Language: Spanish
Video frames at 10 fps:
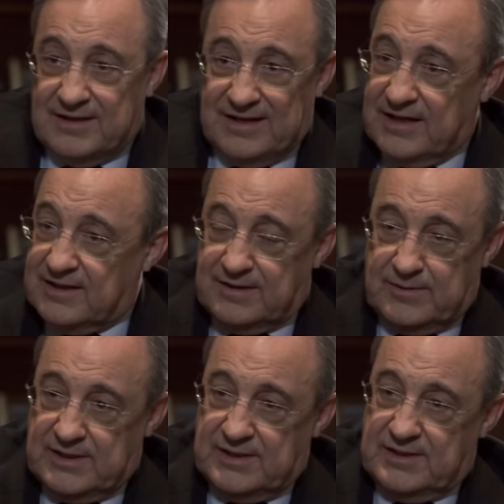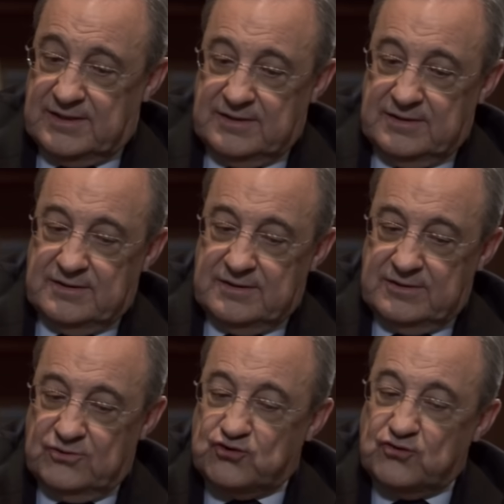del que trabaja,
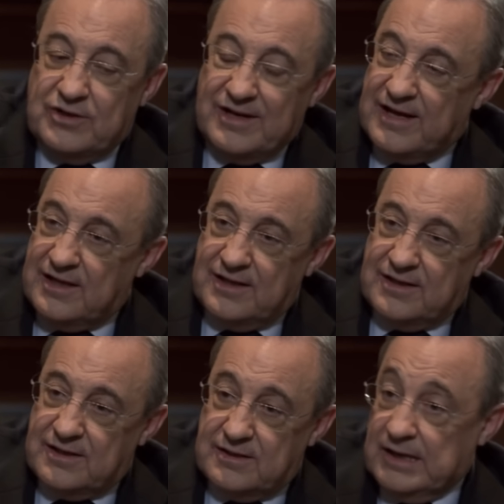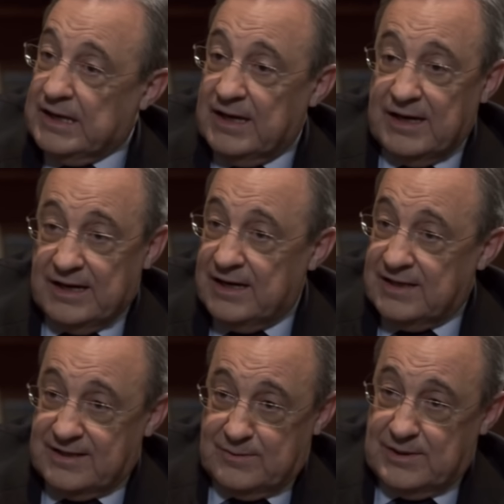yo estoy en la élite del que
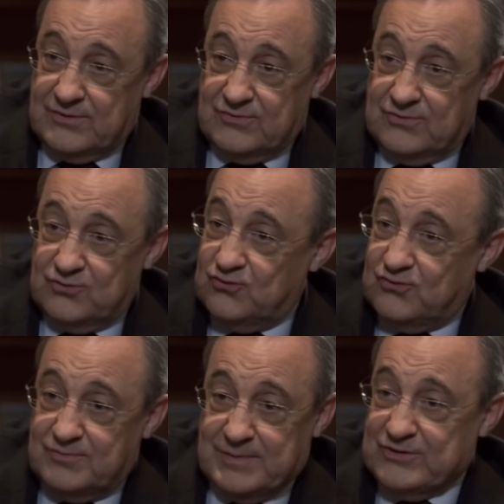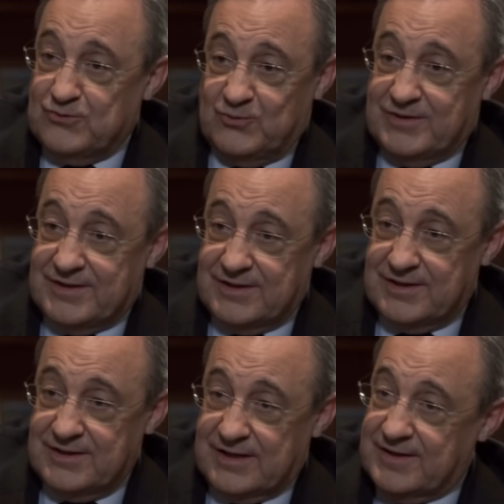genera trabajo. Yo más no puedo
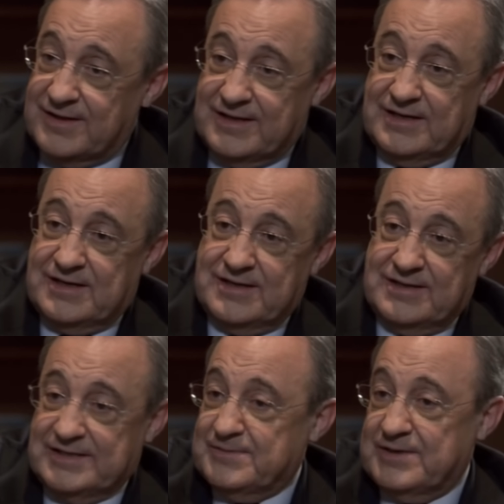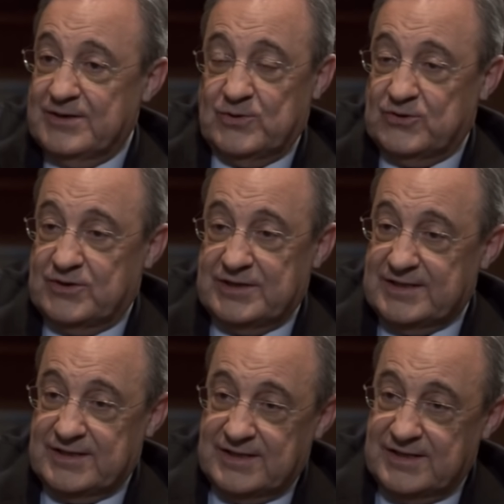hacer que dedicar las 24 horas
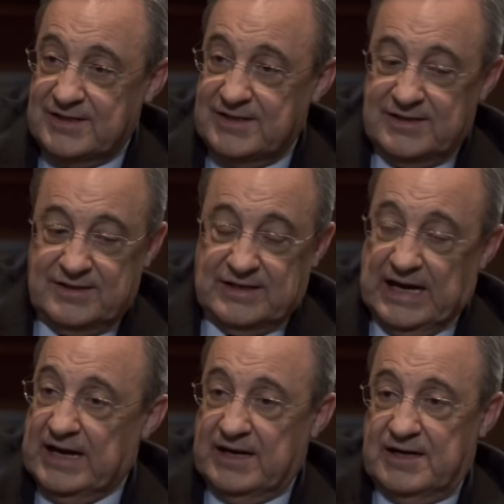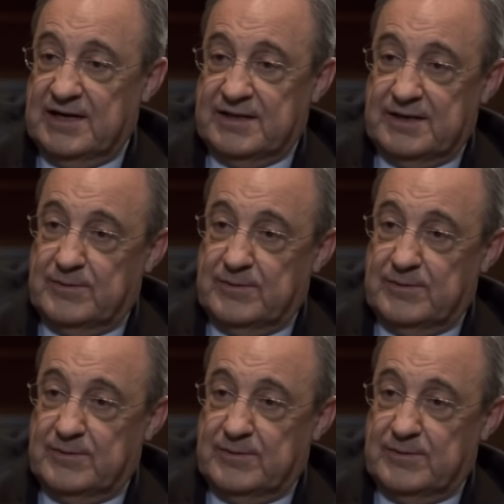del día a generar